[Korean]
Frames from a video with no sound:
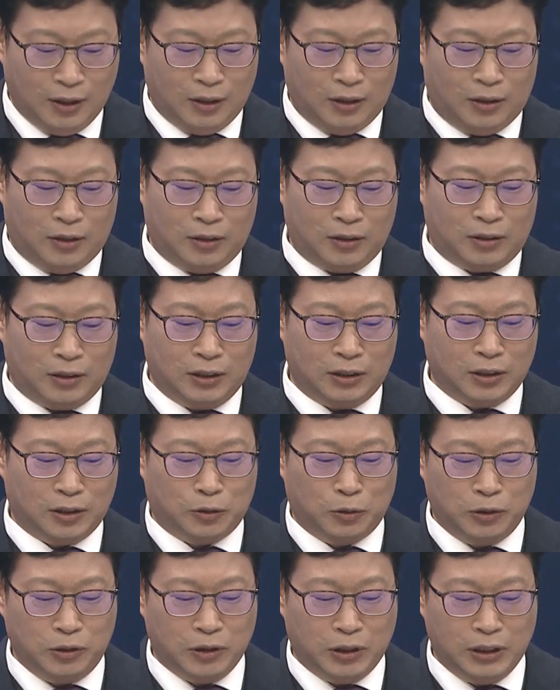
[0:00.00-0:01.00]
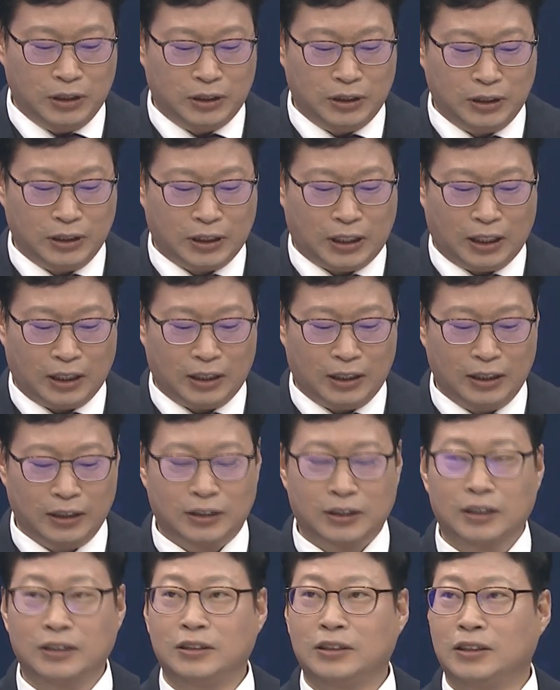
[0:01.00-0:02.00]
어, 그래서 군의와 의성이 각각의
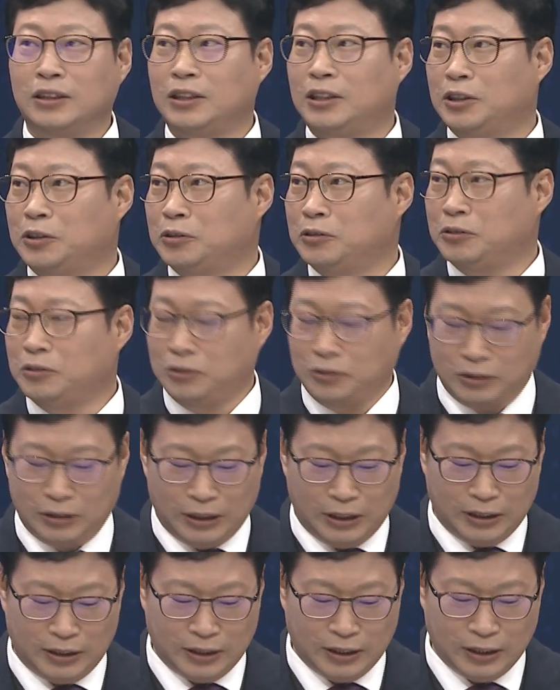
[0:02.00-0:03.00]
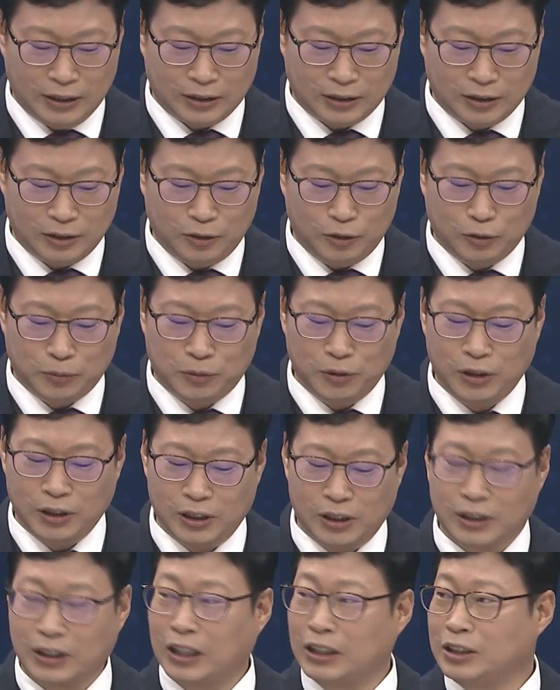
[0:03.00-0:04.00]
선정 기준에 대해서
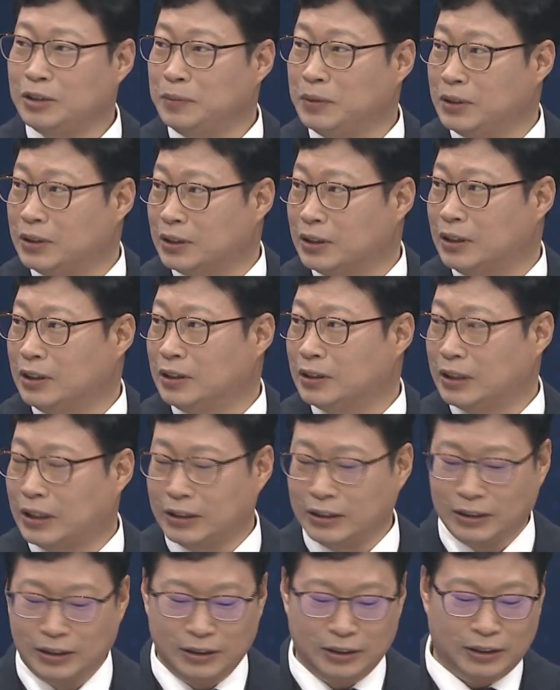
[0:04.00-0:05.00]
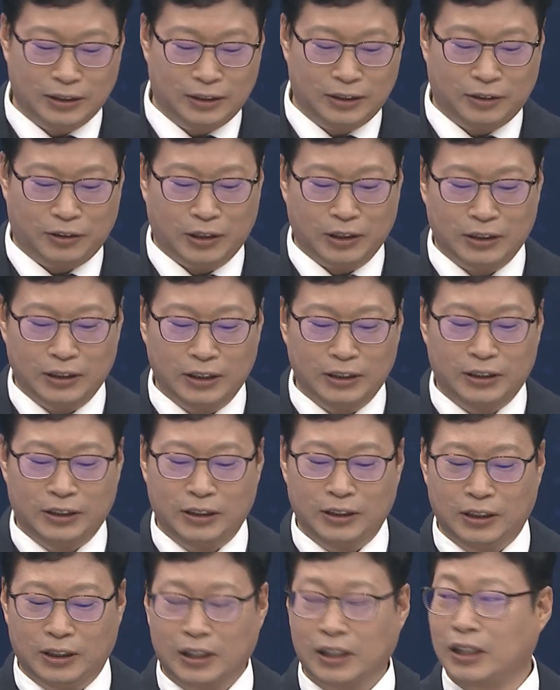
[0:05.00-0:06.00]
유불리를 따지면서 사실은 이제 굉장히
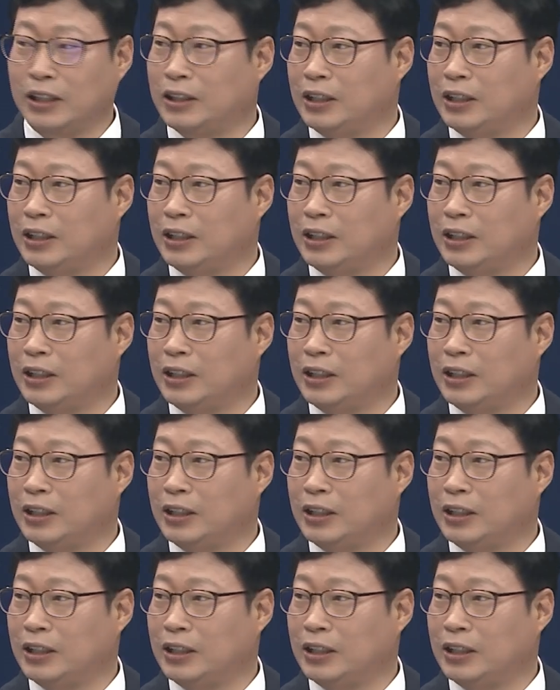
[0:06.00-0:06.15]
치열하게